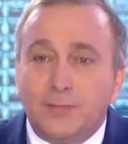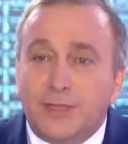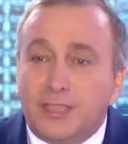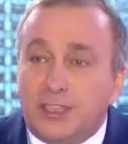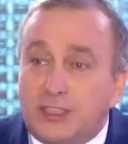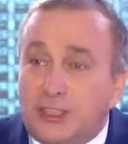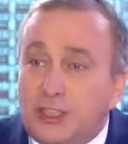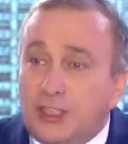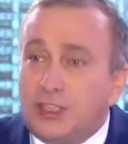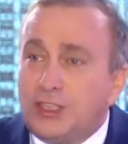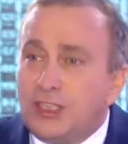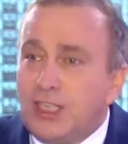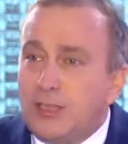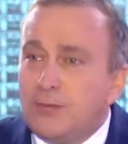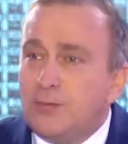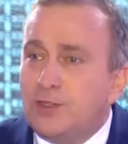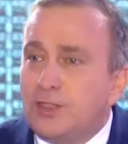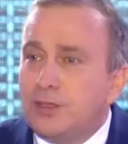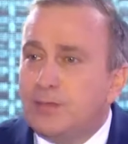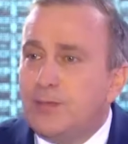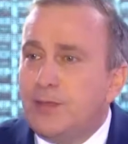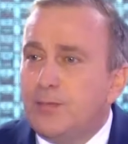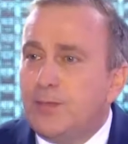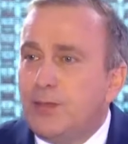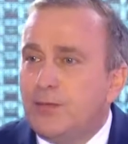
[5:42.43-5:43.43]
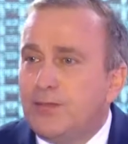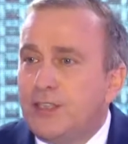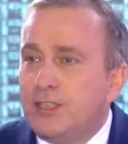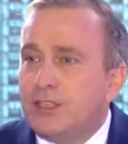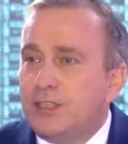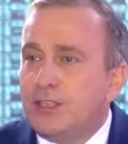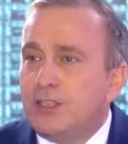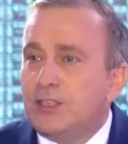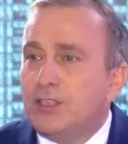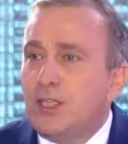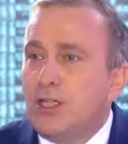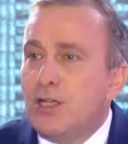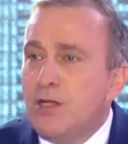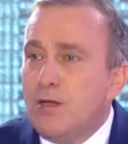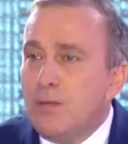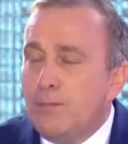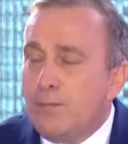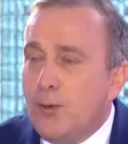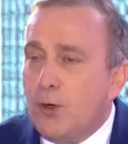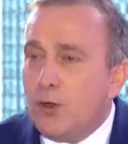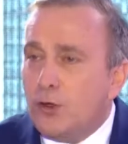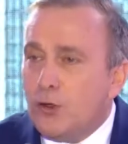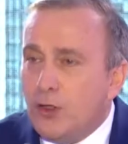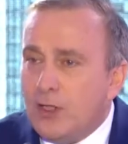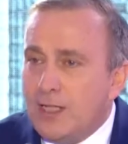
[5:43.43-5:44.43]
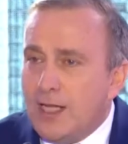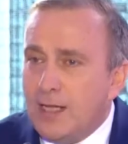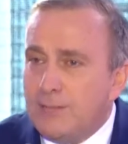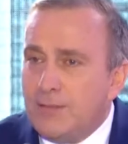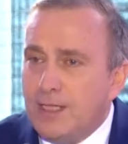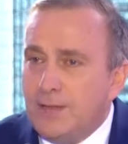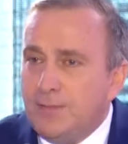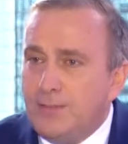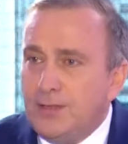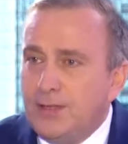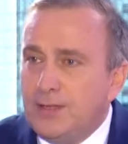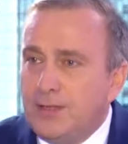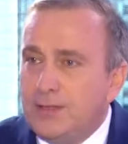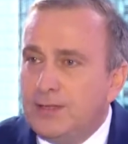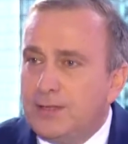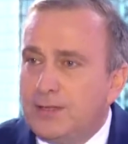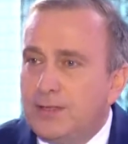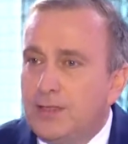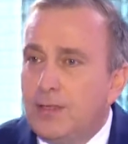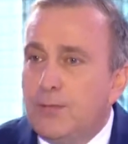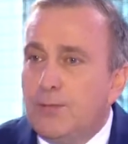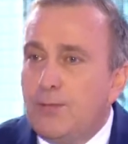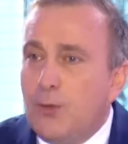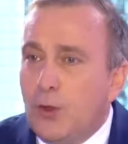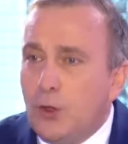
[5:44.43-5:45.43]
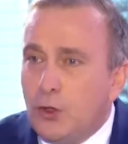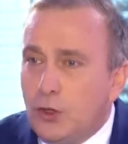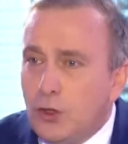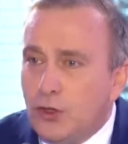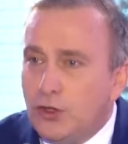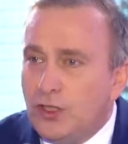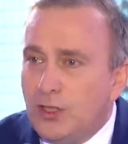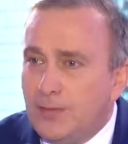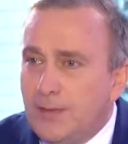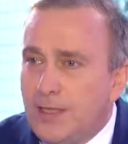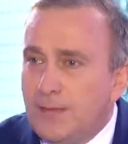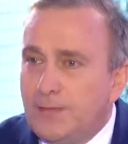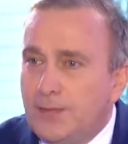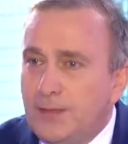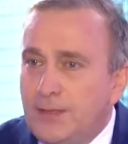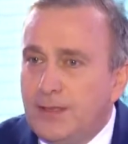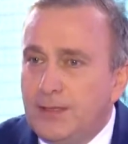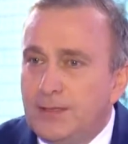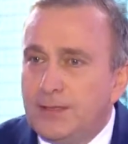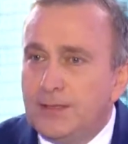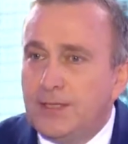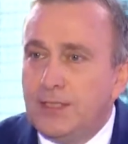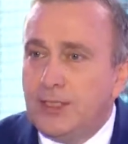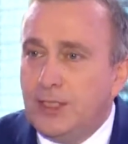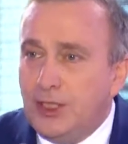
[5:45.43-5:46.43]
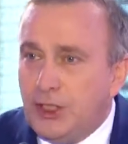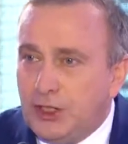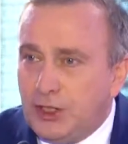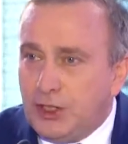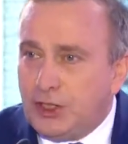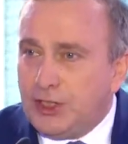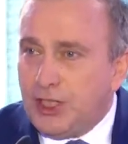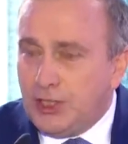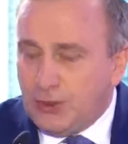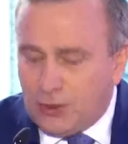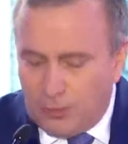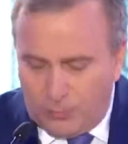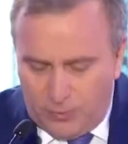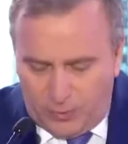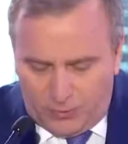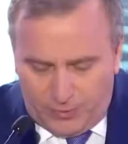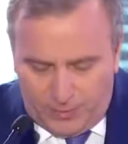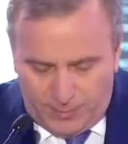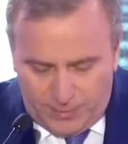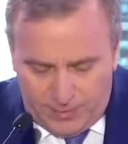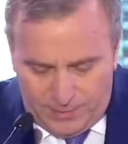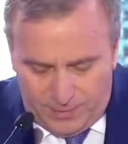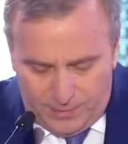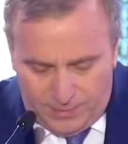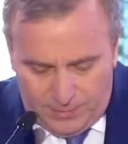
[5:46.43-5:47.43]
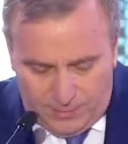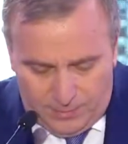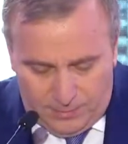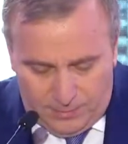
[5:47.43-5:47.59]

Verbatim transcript: My dzisiaj musimy powiedzieć: pokonamy PiS, pogonimy PiS i dzisiaj to mówimy.